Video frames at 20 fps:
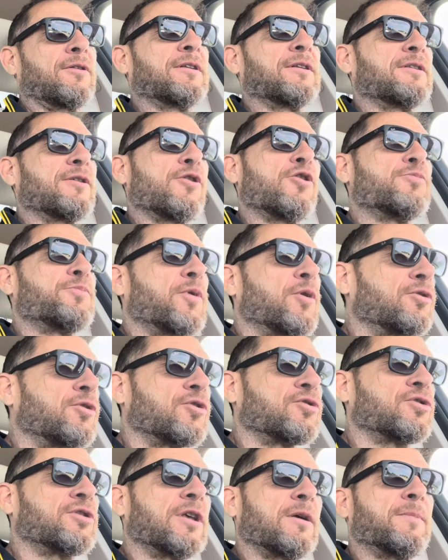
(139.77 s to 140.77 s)
Desde los
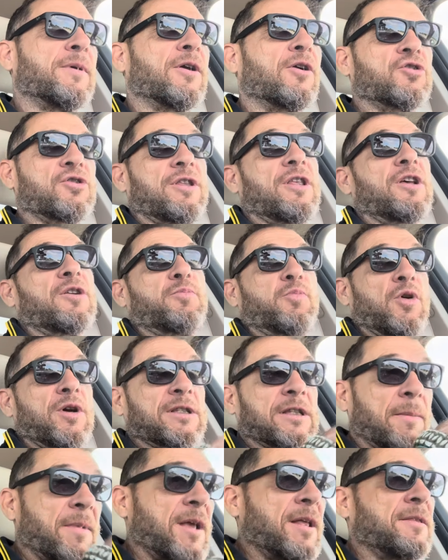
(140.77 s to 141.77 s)
productos típicos y después
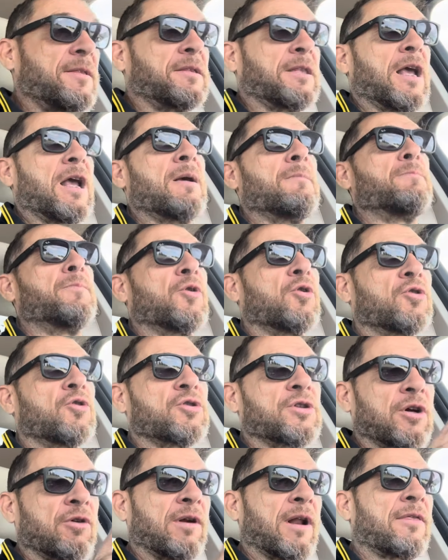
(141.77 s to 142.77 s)
también templos,
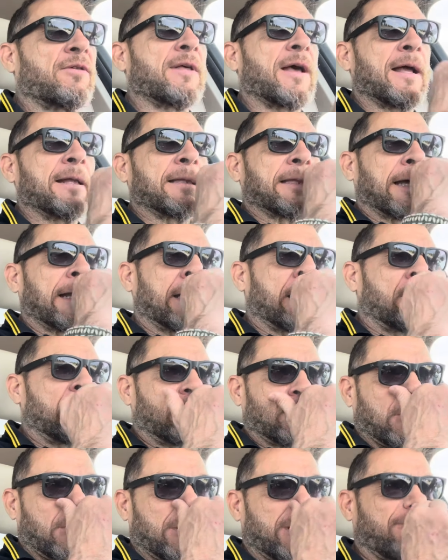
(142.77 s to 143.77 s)
llegó a la ciudad de
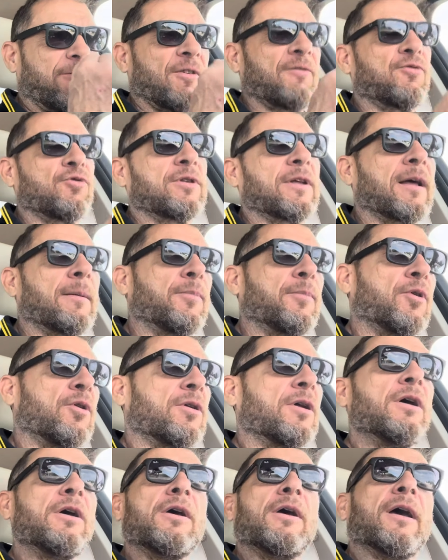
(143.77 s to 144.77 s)
Tarento, que fue fundada
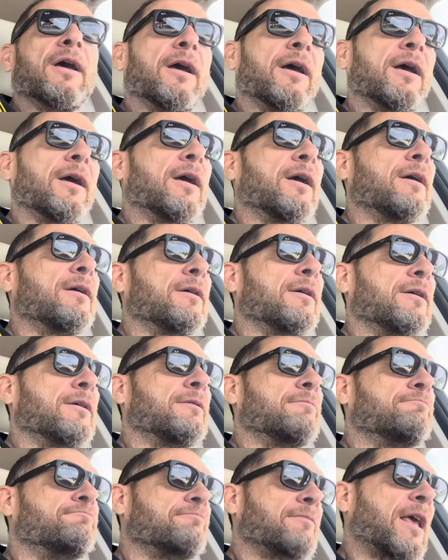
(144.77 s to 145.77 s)
por
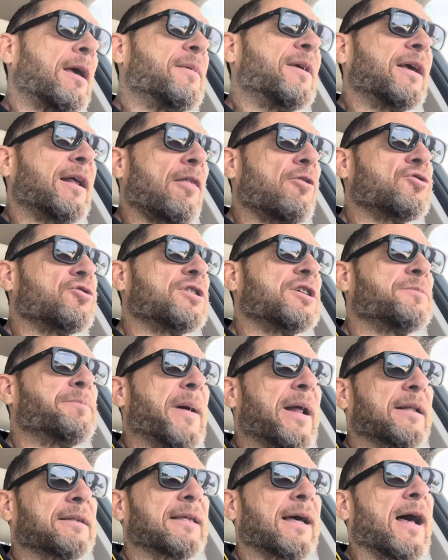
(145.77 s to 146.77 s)
eh, emigrados
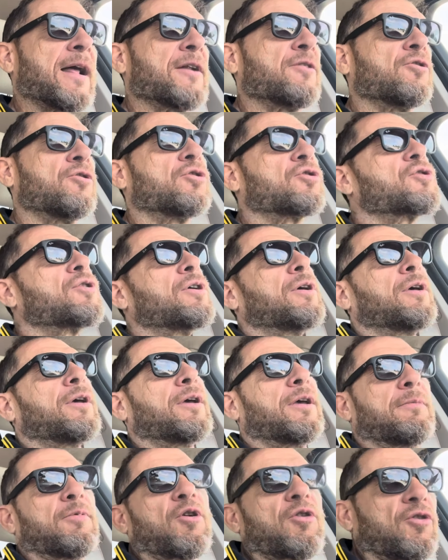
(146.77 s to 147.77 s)
espartanos,
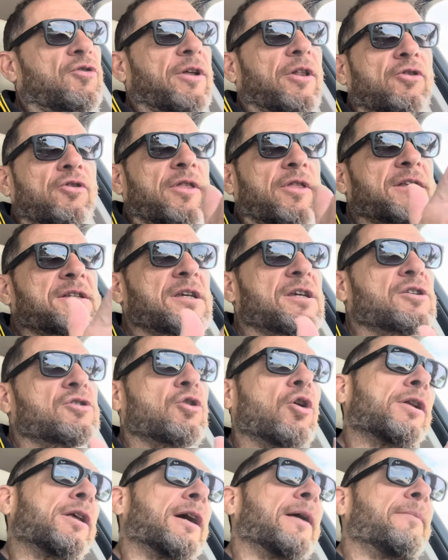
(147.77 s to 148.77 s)
y voy contando toda esa
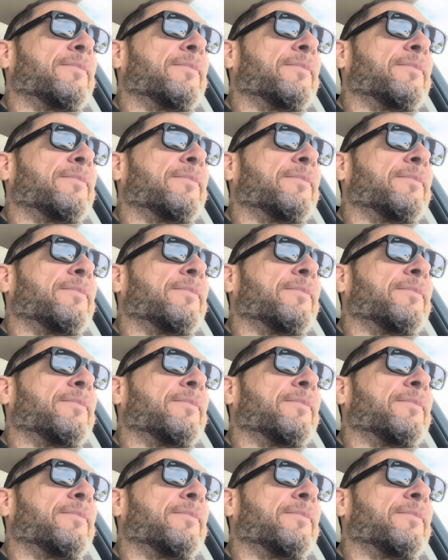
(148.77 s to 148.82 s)
historia,